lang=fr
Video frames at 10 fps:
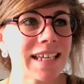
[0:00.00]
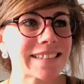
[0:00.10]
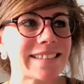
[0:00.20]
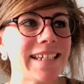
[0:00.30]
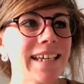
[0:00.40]

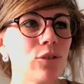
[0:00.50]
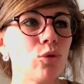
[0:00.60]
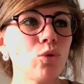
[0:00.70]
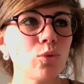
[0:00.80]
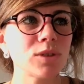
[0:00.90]
c'est
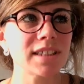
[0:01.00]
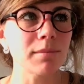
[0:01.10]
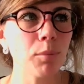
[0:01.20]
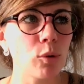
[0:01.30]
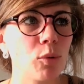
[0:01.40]
de tout
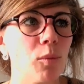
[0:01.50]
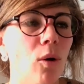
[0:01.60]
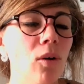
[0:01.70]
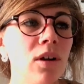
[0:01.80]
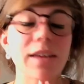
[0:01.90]

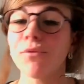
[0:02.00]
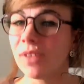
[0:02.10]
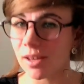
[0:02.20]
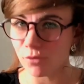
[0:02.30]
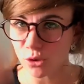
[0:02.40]
simplement
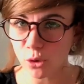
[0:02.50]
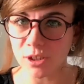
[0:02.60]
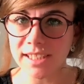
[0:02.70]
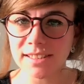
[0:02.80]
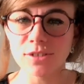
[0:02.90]
faire votre
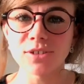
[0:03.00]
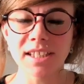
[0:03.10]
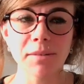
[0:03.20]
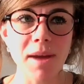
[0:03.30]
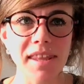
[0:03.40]
liste de
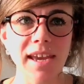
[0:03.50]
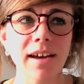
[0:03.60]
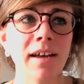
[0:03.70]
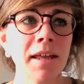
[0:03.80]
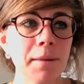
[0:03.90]
cette
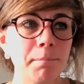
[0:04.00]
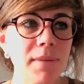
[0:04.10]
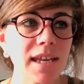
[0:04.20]
manière, mais